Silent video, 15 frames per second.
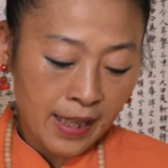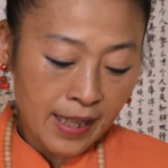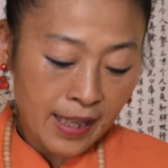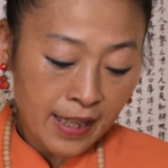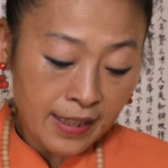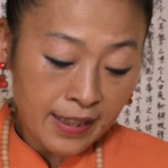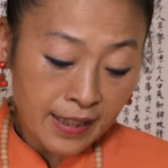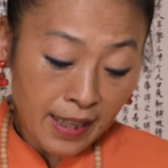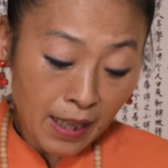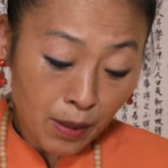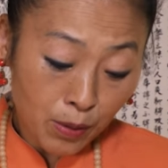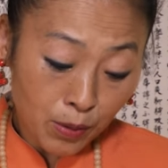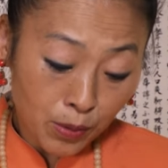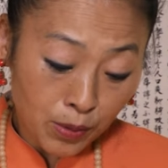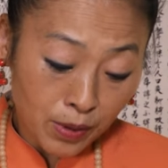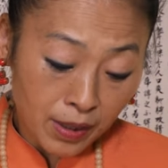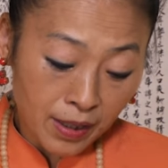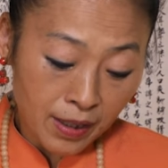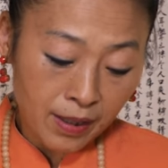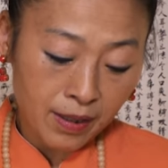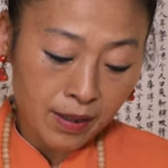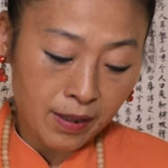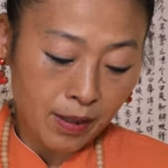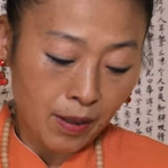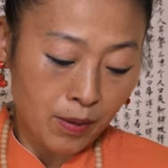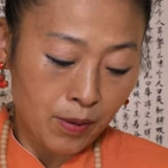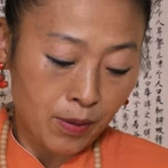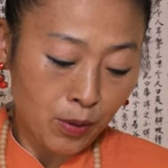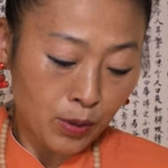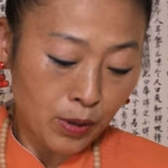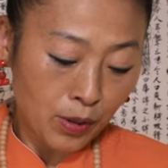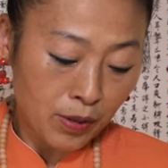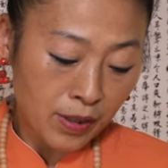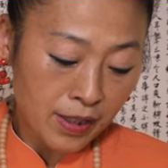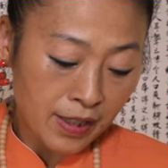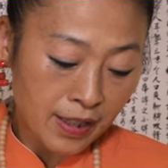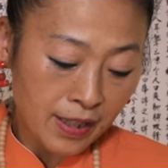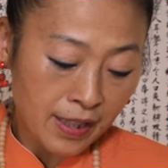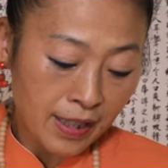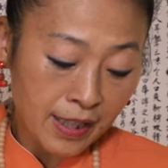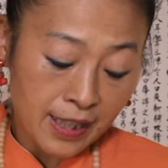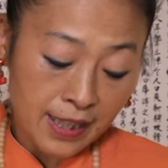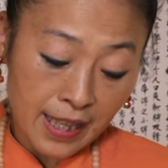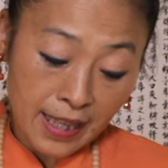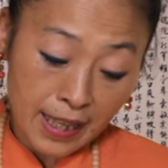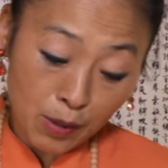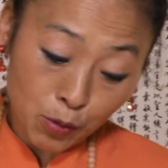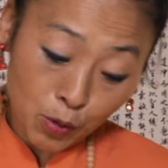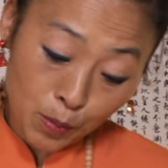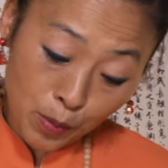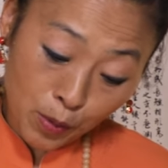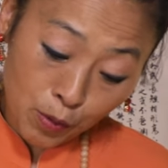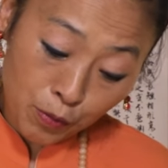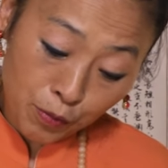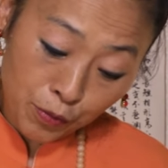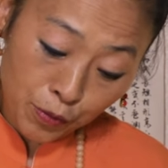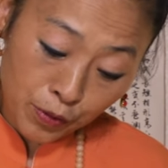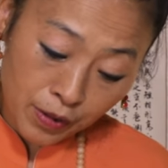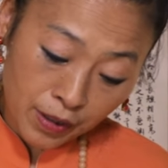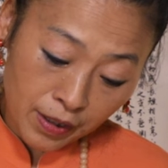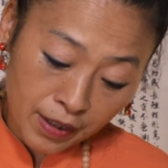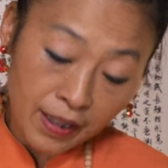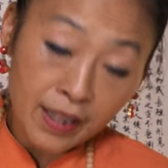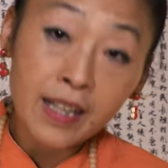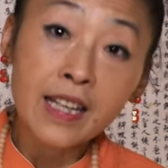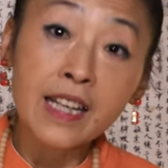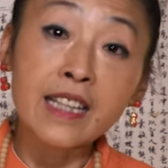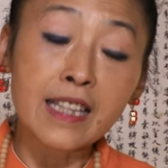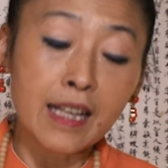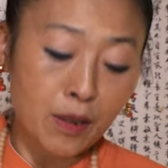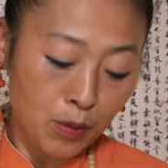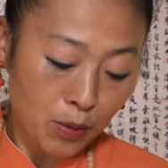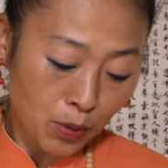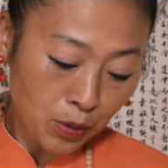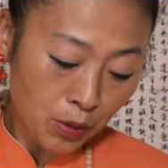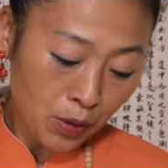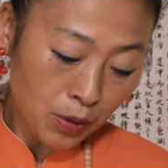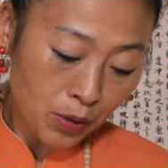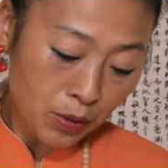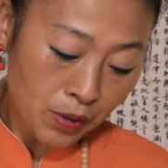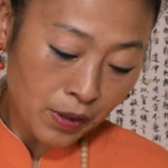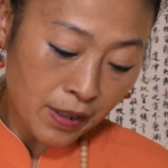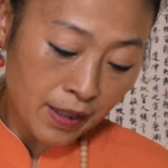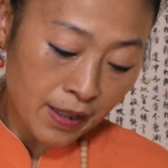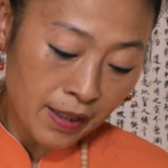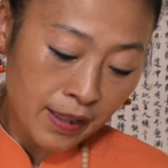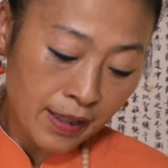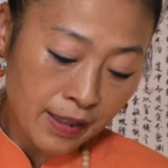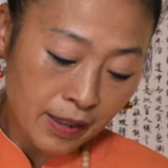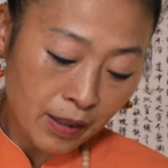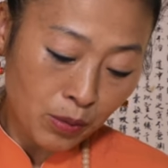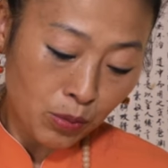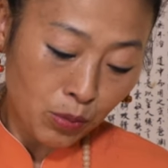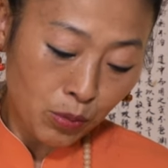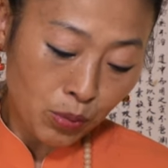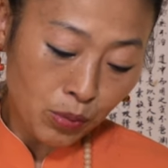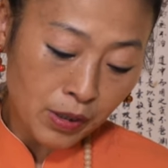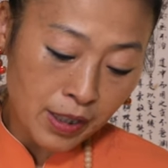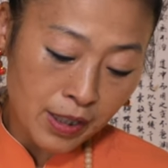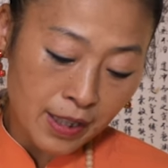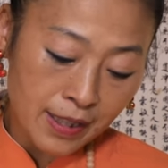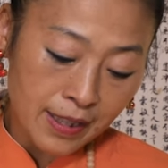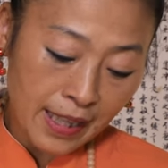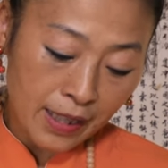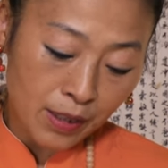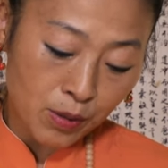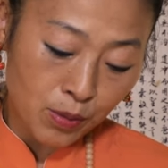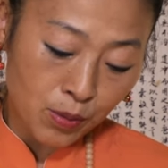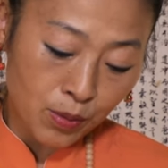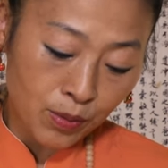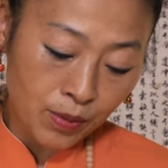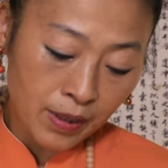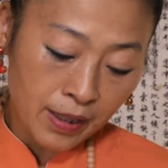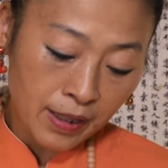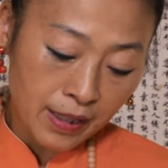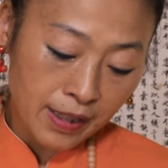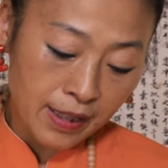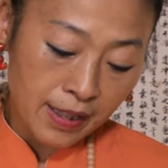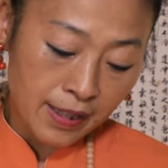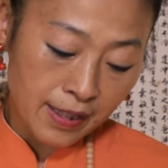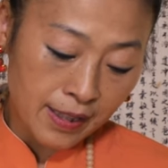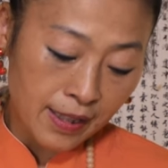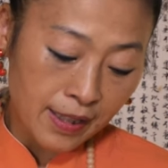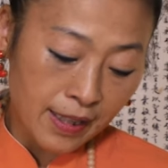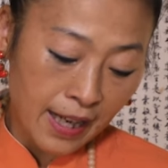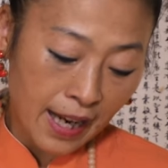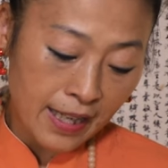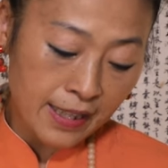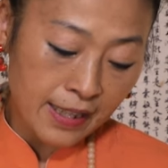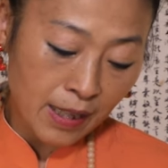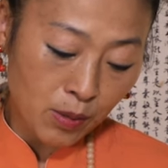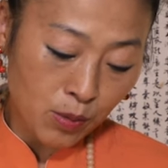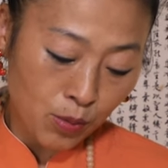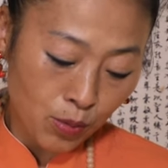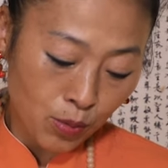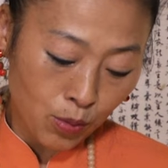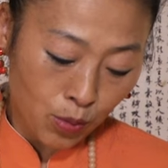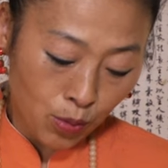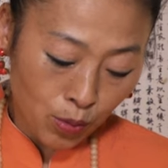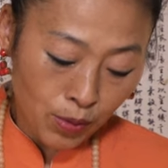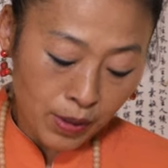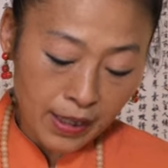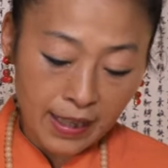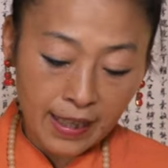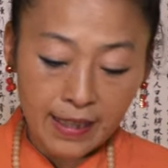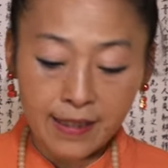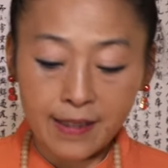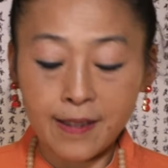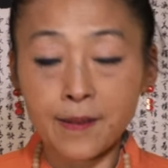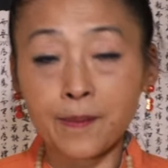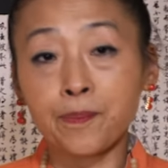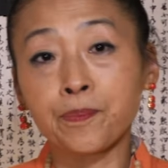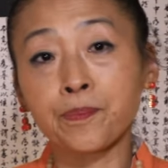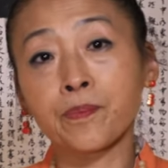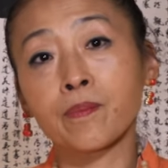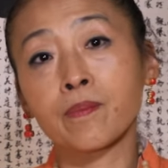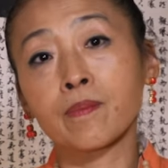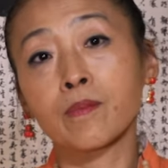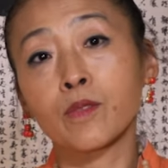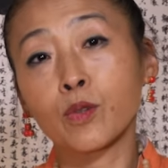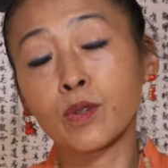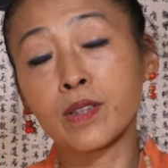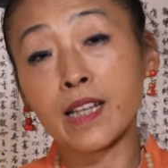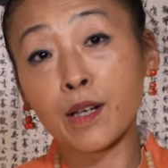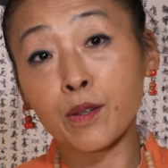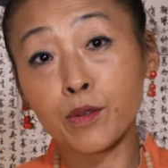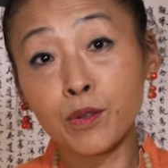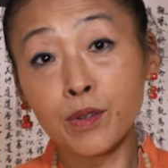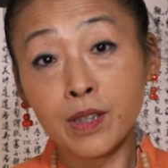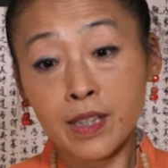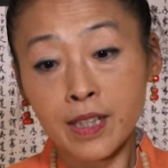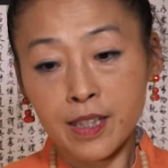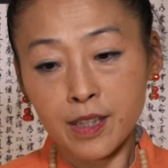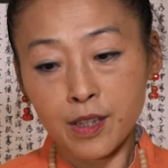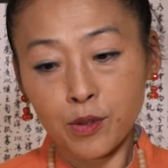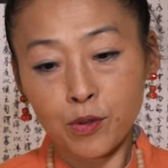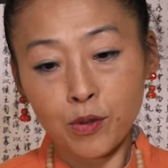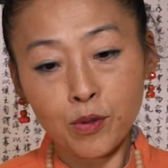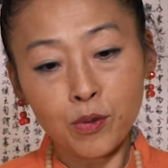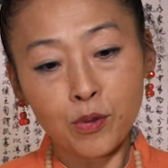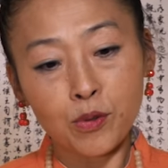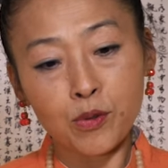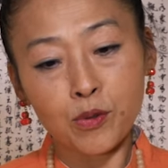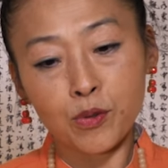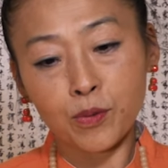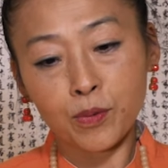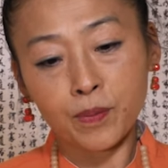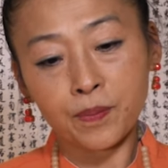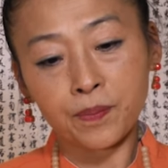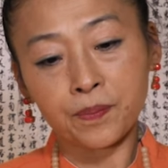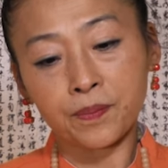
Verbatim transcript: Il est d'un côté dans l'authenticité de sa nature profonde et d'un autre côté dans toutes ses actions et ses réalisations concrètes. Donc d'un coup, cette notion